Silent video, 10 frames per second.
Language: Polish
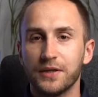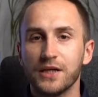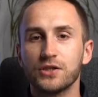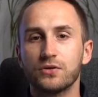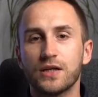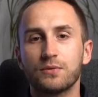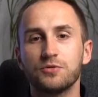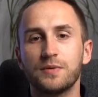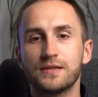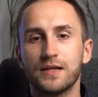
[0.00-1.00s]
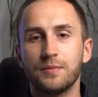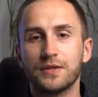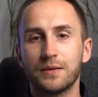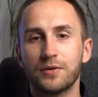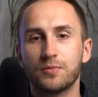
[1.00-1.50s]
mniejsza odległość między
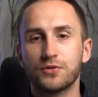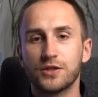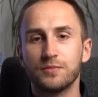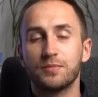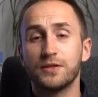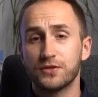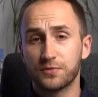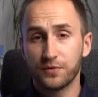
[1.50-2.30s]
elementami roboczymi będzie